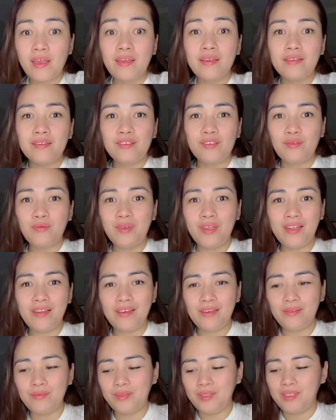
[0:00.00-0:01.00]
So my
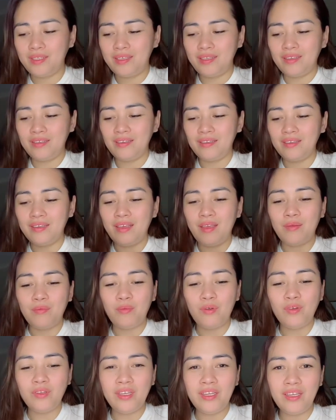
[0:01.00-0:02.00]
loves,
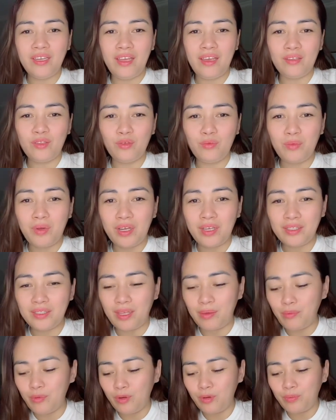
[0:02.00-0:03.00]
mo din ni atong mga
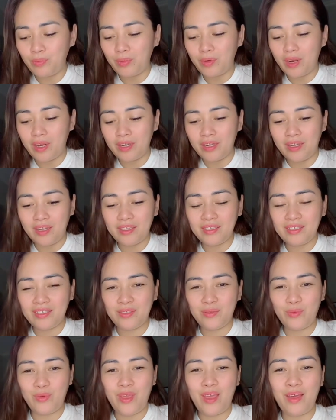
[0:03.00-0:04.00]
sabon
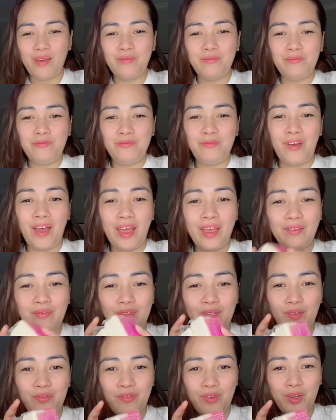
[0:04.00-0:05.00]
products. We have five
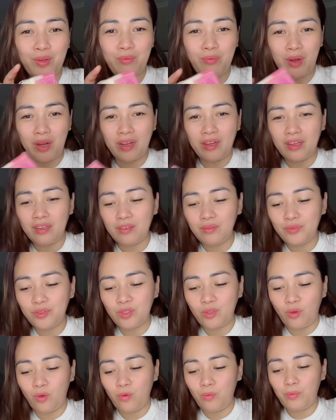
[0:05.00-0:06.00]
different variant of
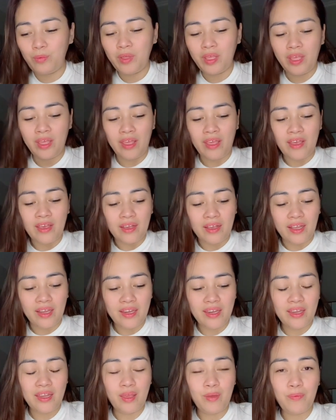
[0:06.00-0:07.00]
soap.
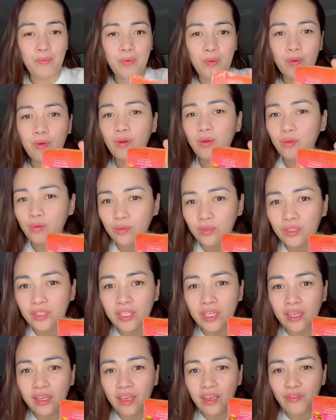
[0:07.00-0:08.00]
Kani, Pure
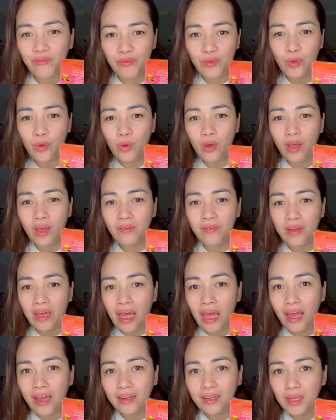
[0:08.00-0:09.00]
Kojic, if you have an
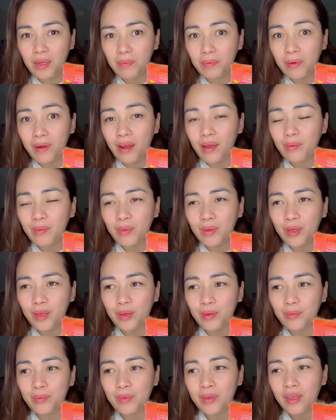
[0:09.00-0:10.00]
acne
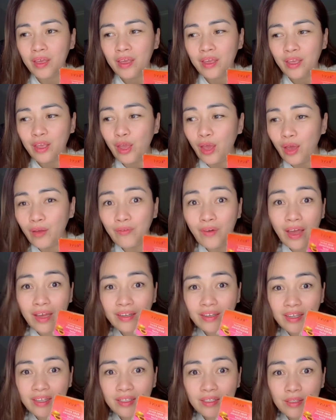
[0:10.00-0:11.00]
problem, you have
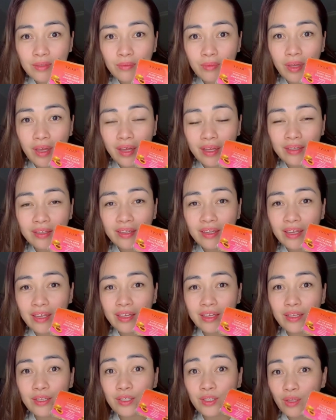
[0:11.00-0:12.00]
acne
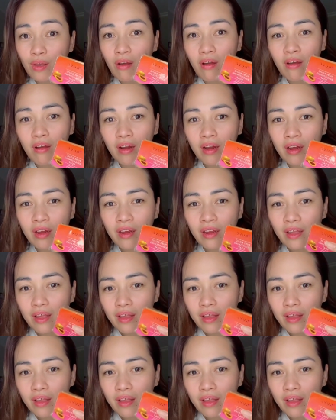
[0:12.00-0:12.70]
acne scar,